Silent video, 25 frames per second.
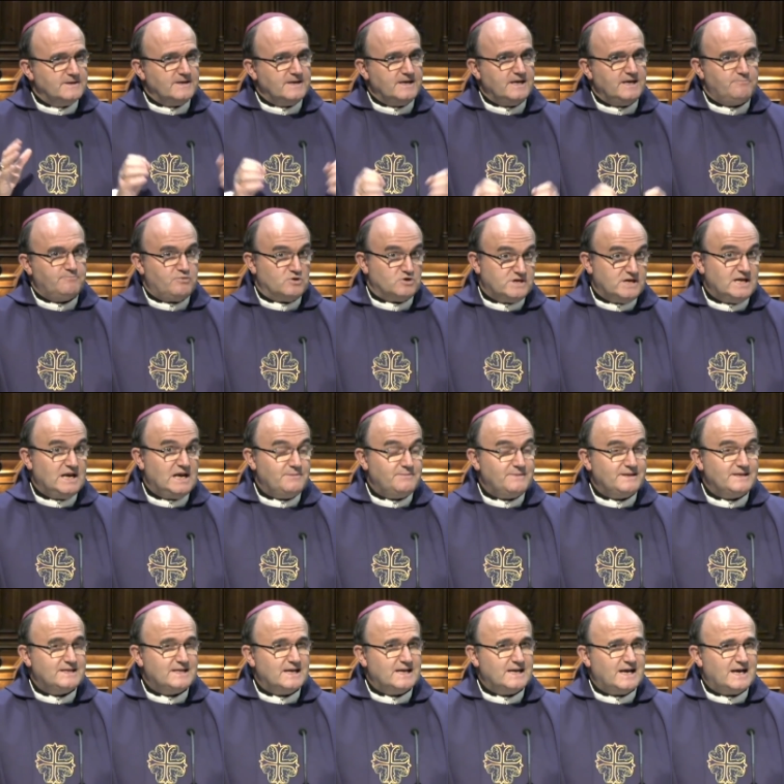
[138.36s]
Y
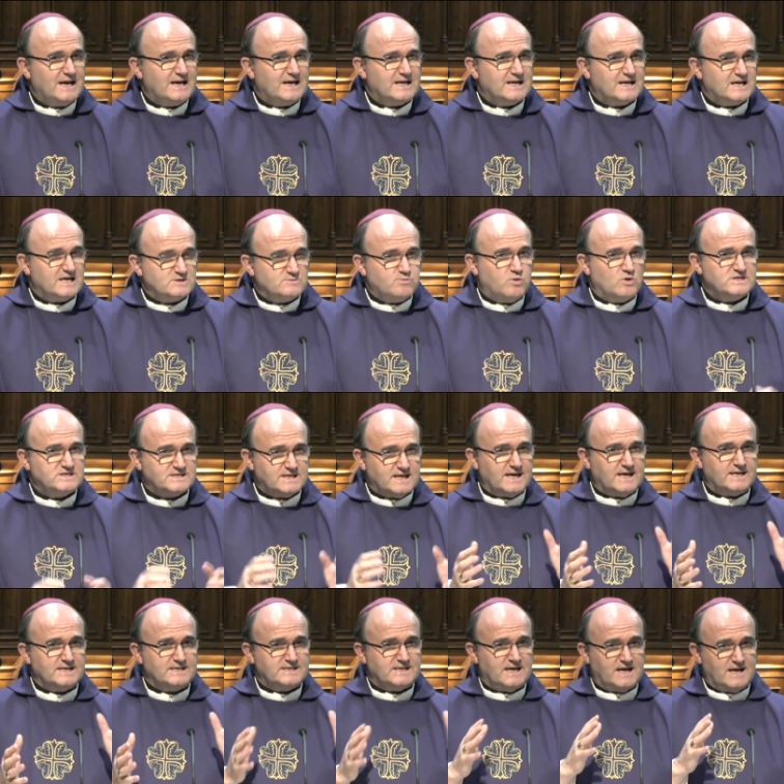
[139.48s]
posiblemente la respuesta a
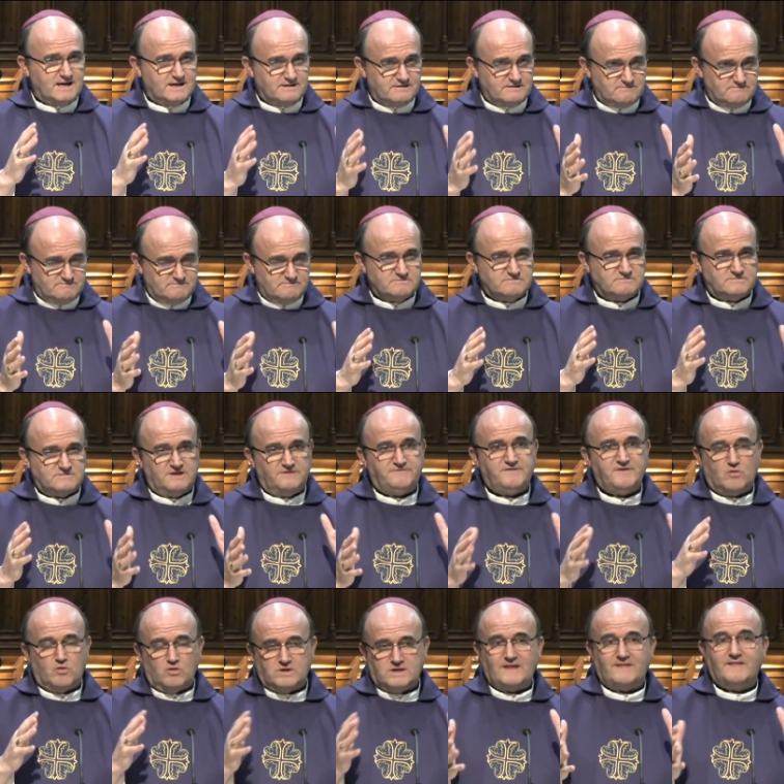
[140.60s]
esa
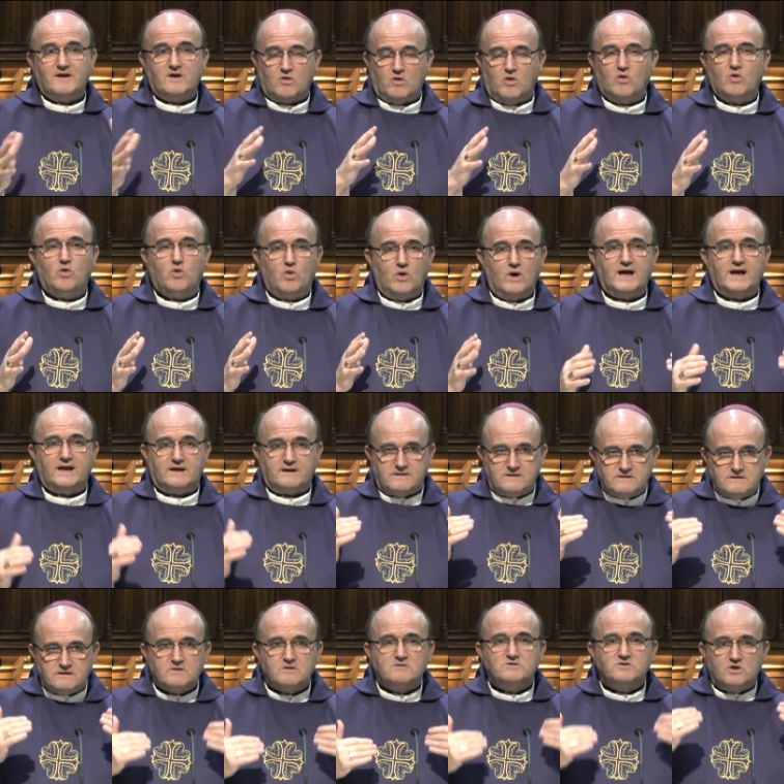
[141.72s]
dificultad de
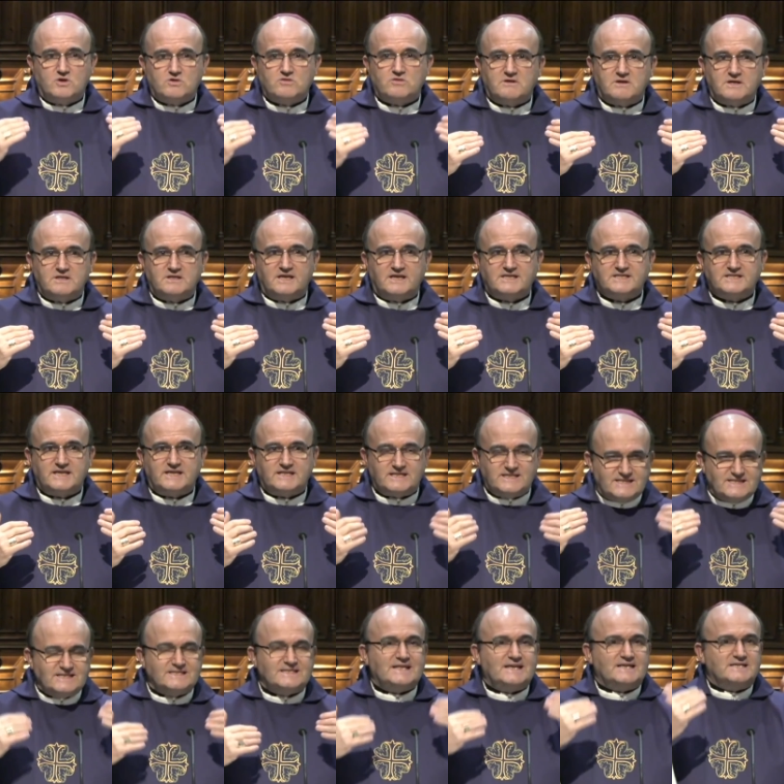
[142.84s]
conjugar yo de ese
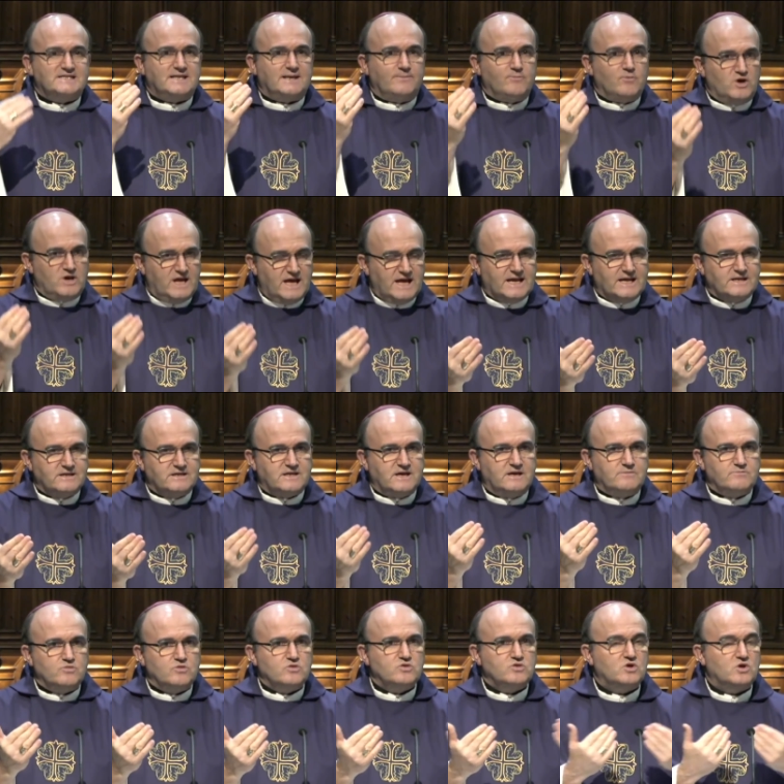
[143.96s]
testimoniar ante el
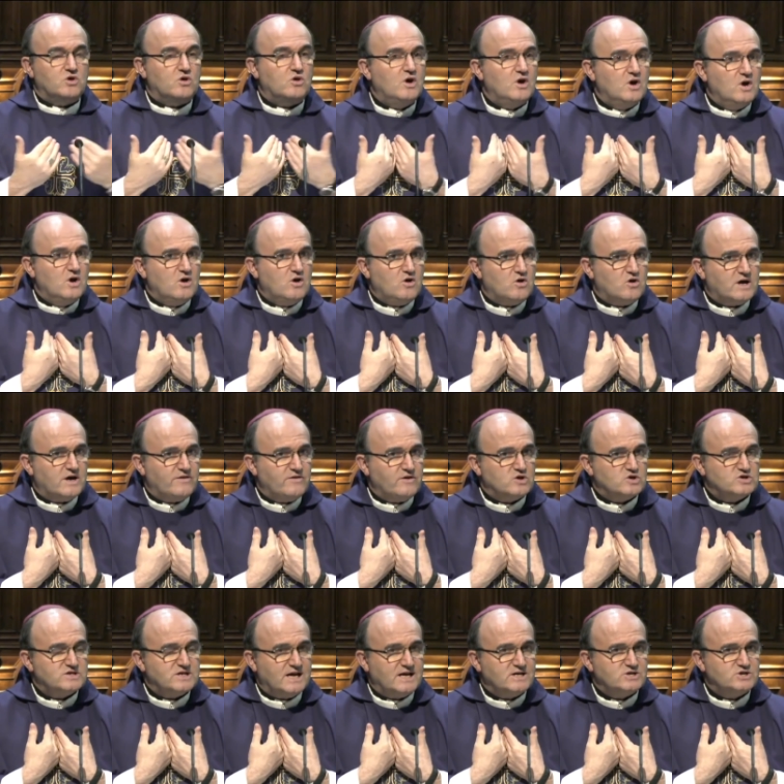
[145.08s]
mundo lo que
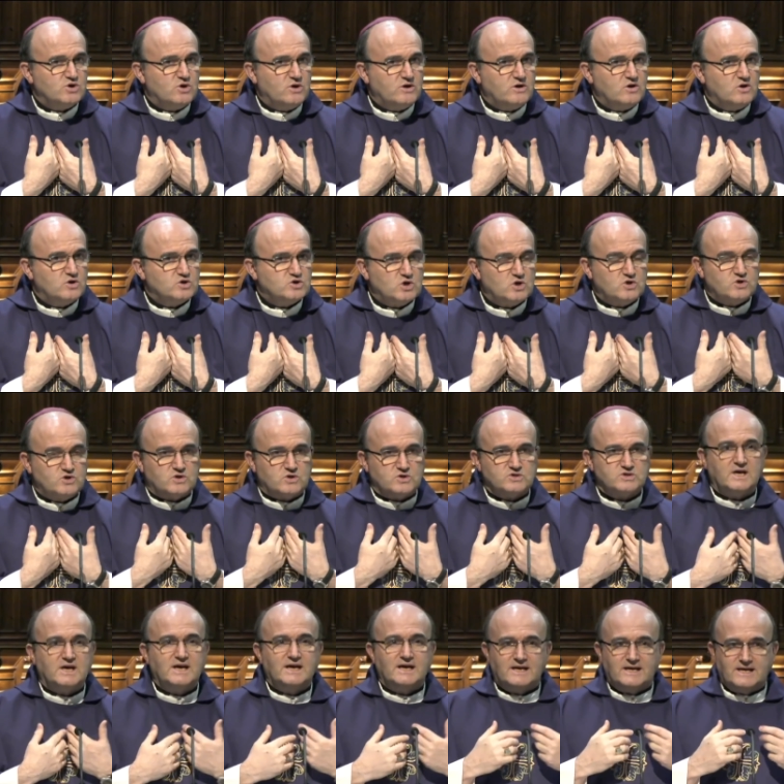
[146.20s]
Dios ha hecho en nosotros
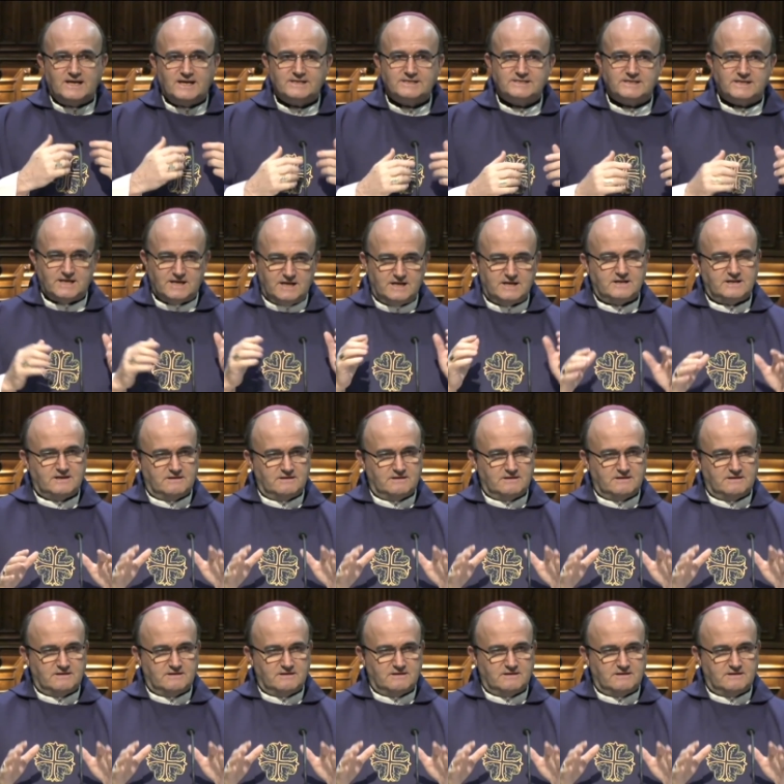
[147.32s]
y ese,